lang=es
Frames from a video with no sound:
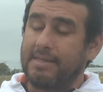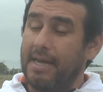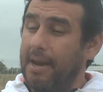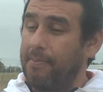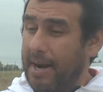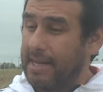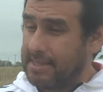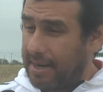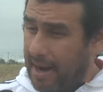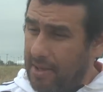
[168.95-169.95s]
hacer el parque
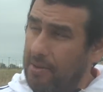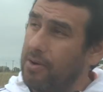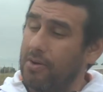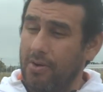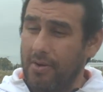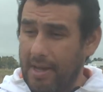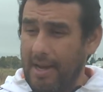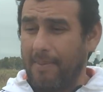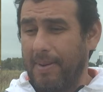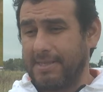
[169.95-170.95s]
cerrado en lo, que es
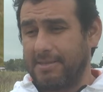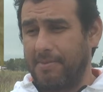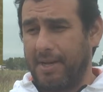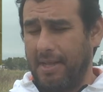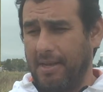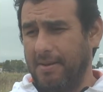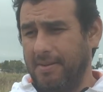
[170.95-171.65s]
en la Plaza San Martín.